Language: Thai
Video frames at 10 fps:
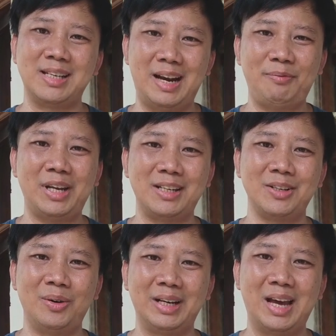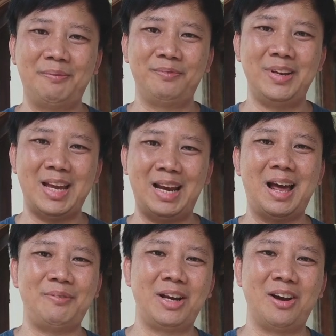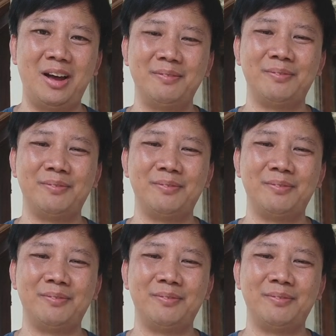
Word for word: SnapTech Zone ครับพี่ใหญ่ลาไปก่อน